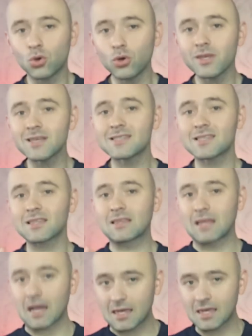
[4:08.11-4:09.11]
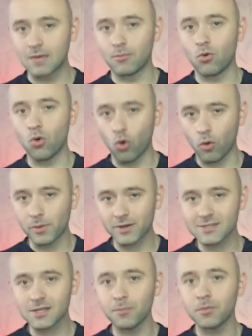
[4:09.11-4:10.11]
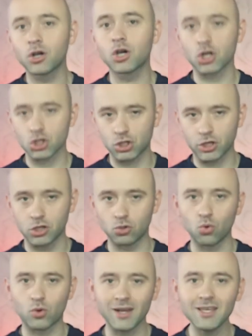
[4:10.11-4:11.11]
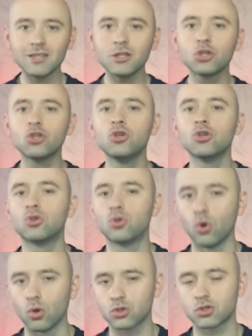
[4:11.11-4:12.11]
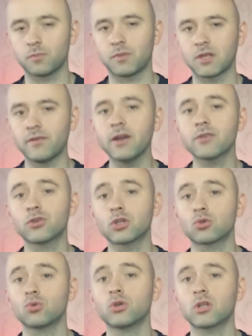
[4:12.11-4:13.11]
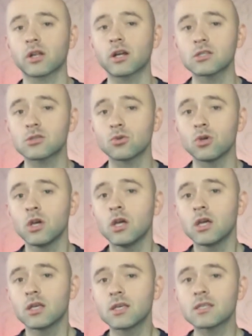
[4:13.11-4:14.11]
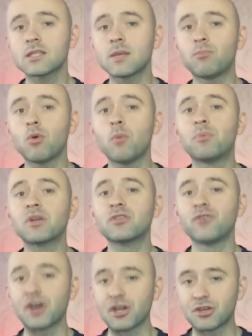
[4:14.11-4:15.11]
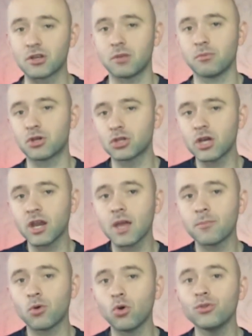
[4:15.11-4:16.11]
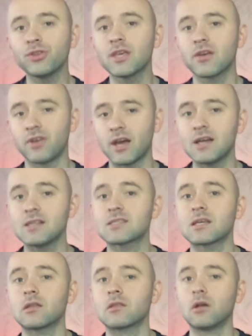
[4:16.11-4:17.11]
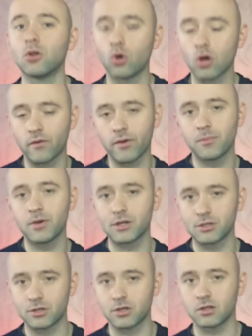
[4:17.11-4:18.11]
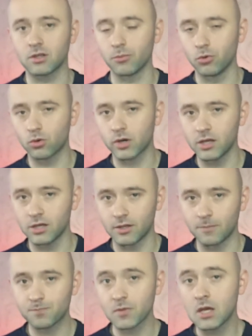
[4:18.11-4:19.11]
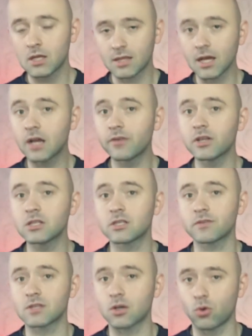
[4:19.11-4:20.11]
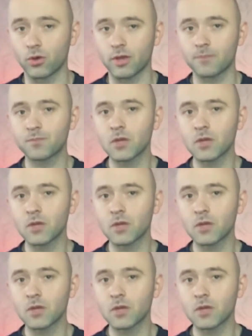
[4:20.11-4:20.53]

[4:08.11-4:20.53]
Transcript: То есть, таким образом, гражданин Украины не должен подавать вот эту декларацию, если по предварительным критериям он не является налоговым резидентом Украины. Так говорится в законе.